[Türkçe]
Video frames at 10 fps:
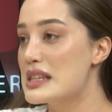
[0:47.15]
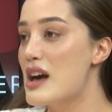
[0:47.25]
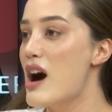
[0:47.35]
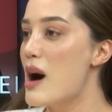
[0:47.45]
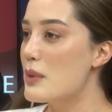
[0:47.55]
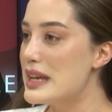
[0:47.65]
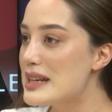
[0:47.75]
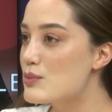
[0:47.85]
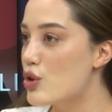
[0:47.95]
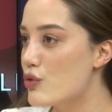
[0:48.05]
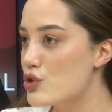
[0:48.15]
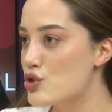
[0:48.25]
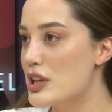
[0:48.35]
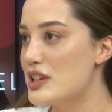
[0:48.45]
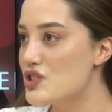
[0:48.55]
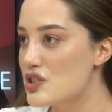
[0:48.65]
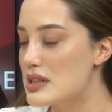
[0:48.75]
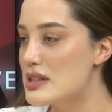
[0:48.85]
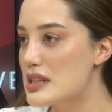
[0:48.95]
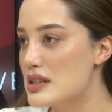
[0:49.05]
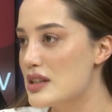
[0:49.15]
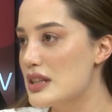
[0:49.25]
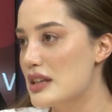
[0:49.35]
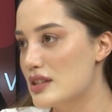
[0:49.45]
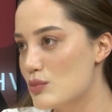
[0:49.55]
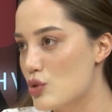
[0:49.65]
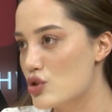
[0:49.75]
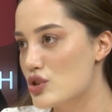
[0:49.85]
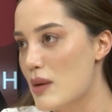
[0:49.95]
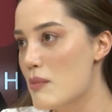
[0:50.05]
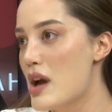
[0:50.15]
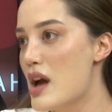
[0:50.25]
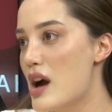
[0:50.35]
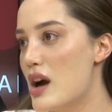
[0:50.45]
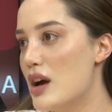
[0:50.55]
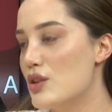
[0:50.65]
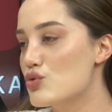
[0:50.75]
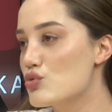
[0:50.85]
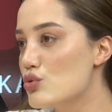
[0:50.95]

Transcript: Evet. Ama ilk profesyonel işiniz sizin yanınızda yanılmıyorsam e,